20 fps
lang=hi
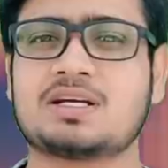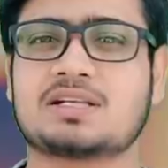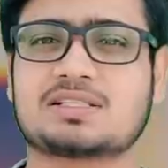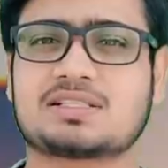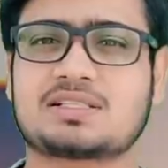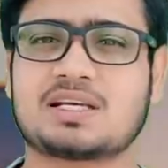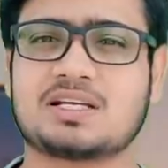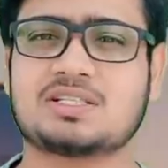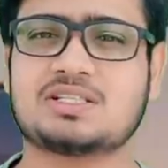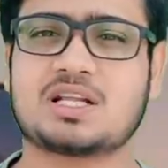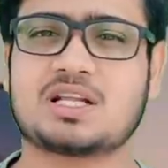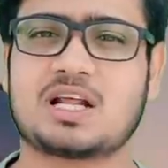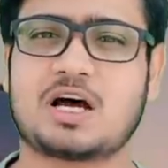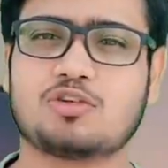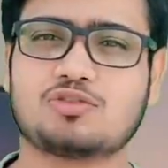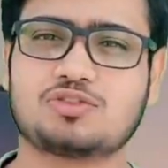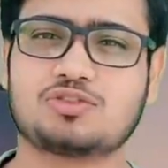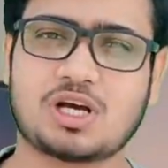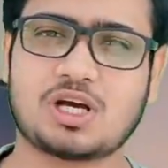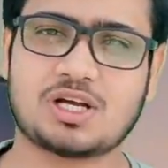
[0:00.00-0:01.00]
संजय
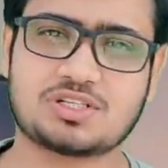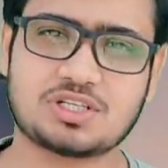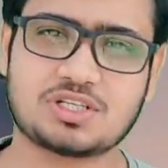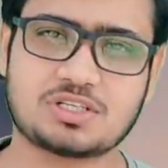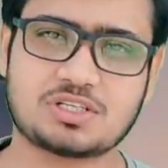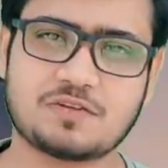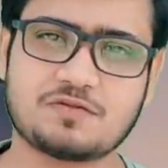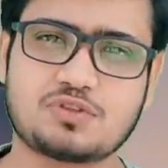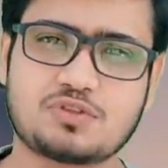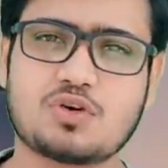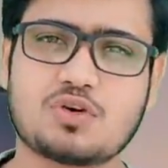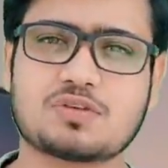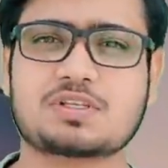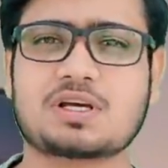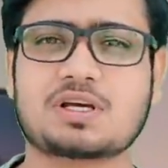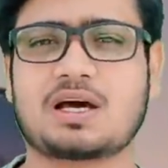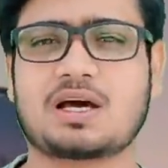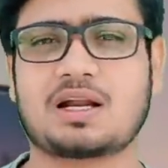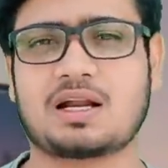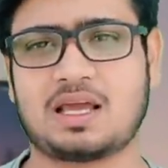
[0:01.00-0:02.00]
राउत जांच एजेंसियों
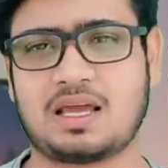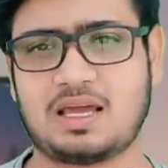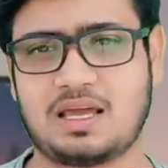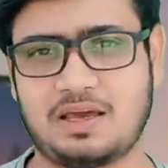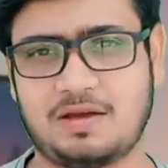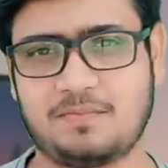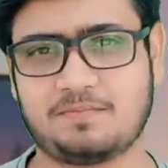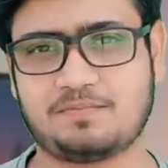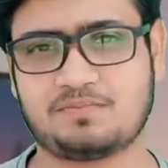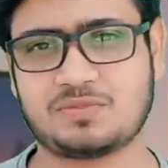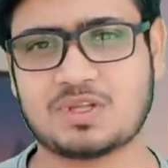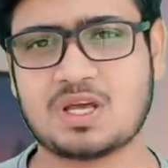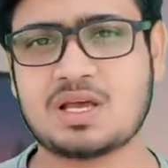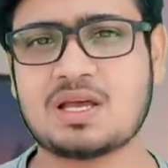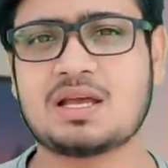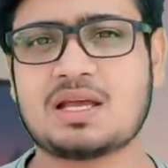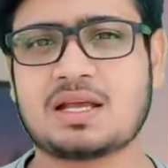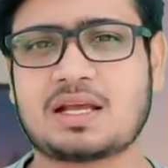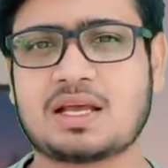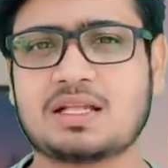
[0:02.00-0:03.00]
से कर रहे हैं
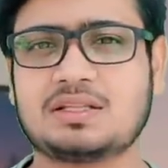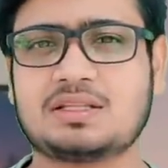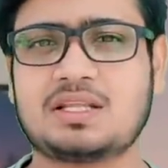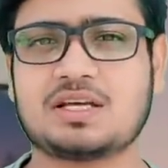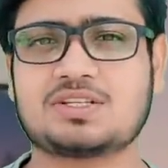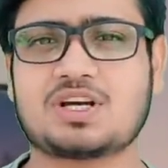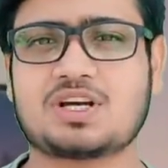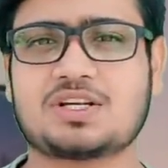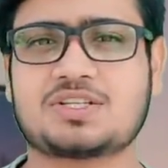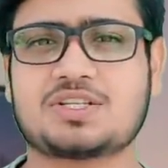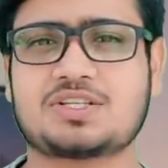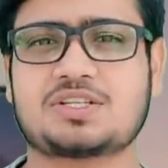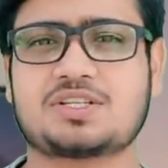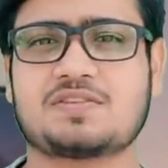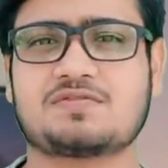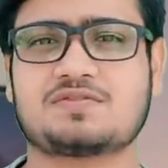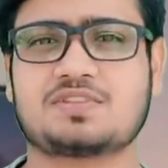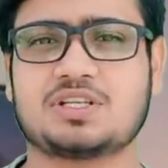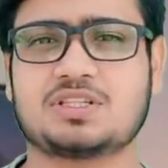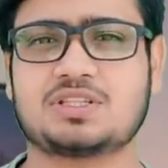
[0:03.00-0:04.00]
केंद्रीय जांच
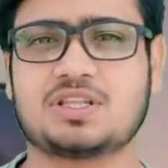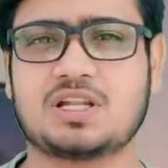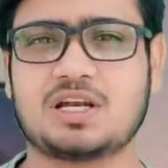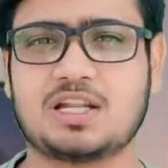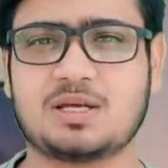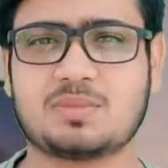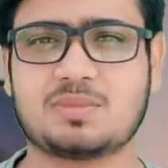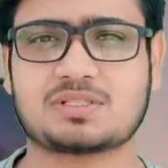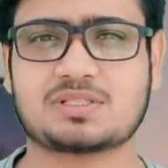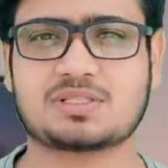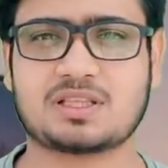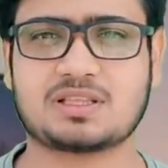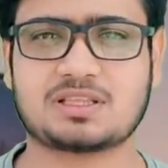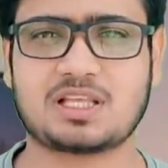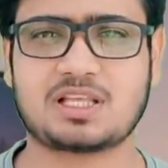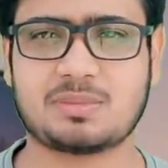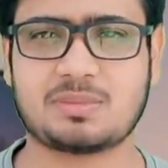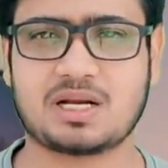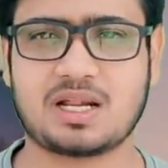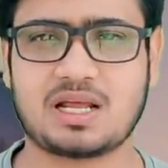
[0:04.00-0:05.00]
एजेंसी दिल्ली में
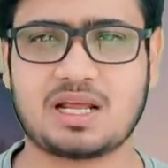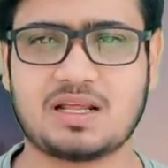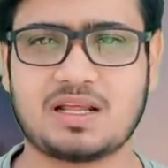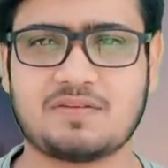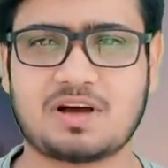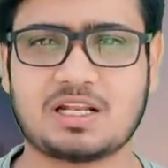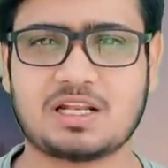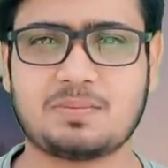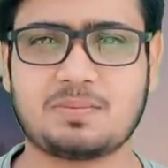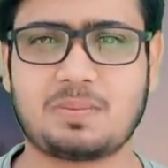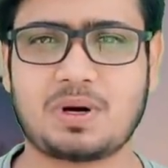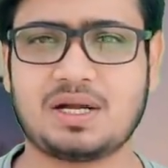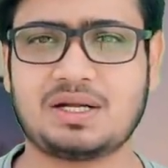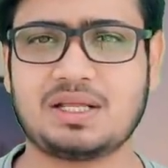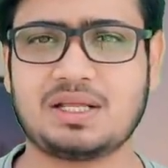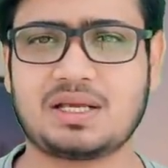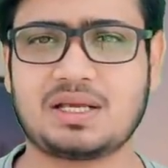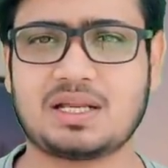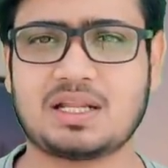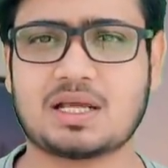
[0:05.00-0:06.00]
सत्ता में रहने वाली
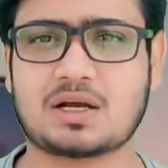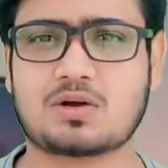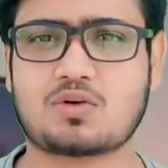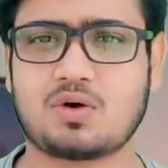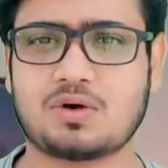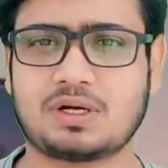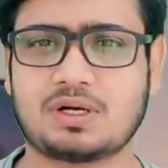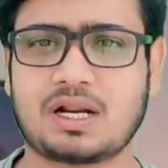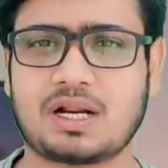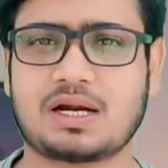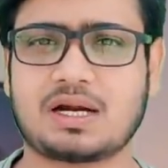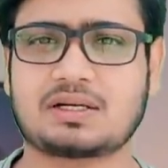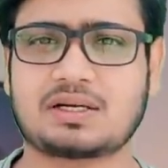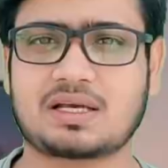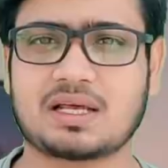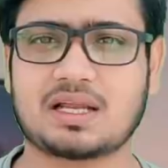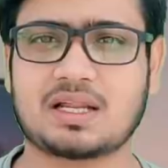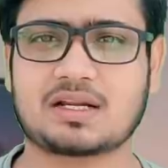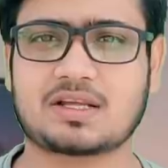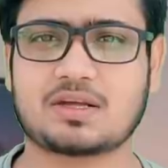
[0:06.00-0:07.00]
पार्टी के लिए कॉन्ट्रैक्ट
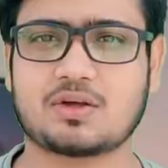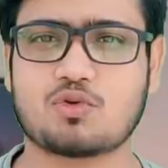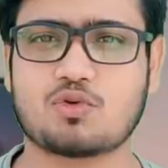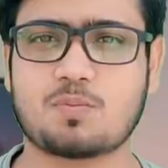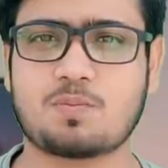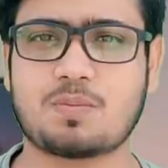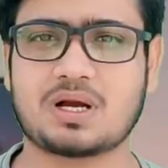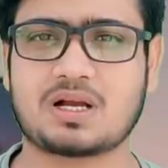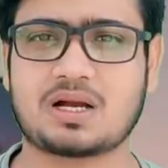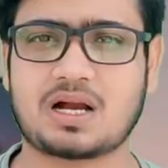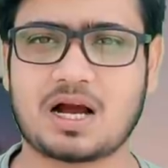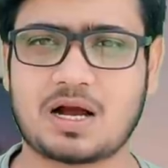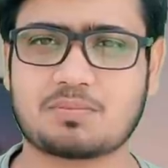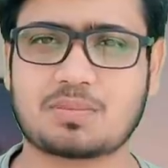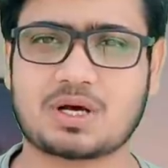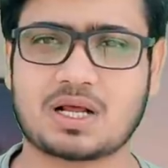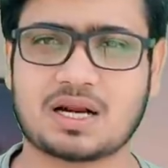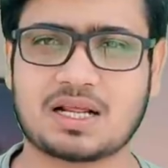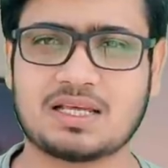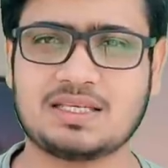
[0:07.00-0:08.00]
किलर के रूप में काम
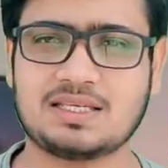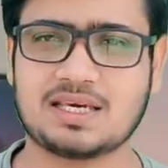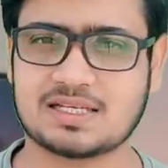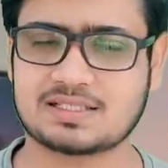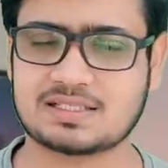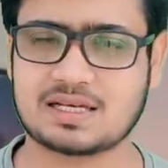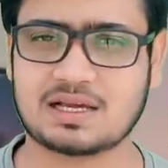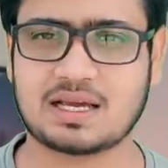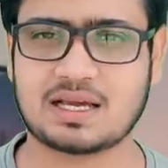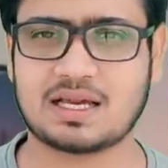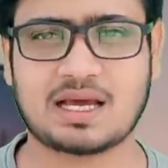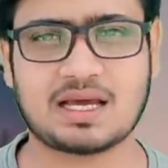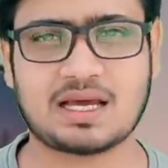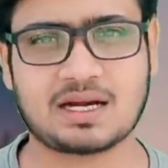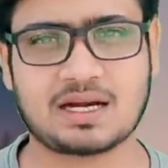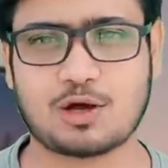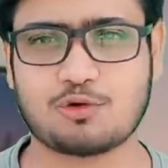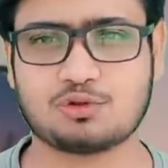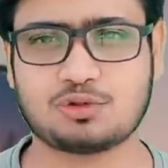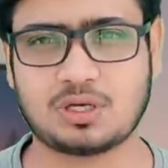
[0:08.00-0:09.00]
कर रही है ऐसा कहना है
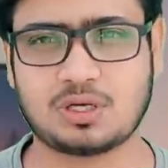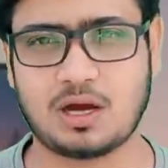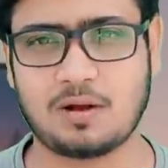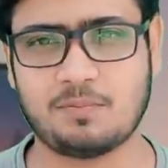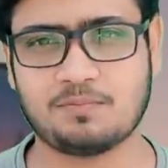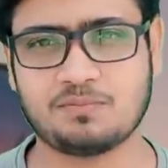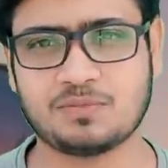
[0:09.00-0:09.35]
राउत का